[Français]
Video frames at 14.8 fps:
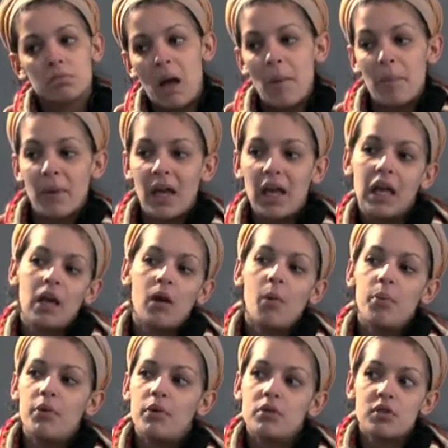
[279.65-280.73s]
Après, on
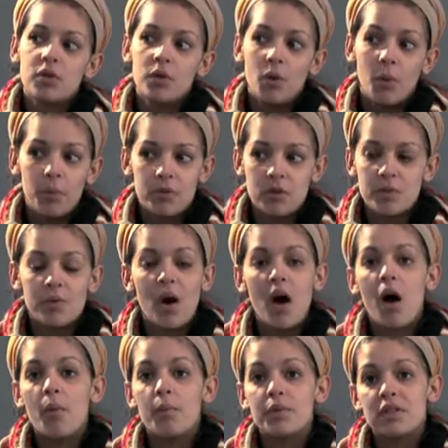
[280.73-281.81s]
peut, on se
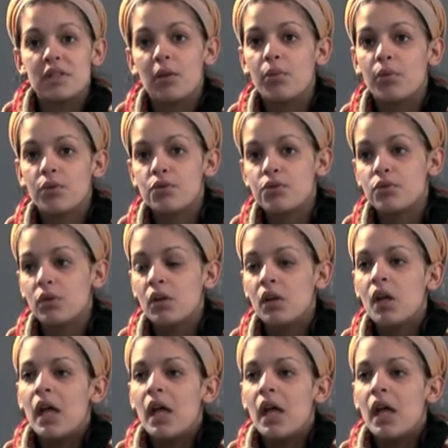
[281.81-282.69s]
voir, on peut se dire bonjour.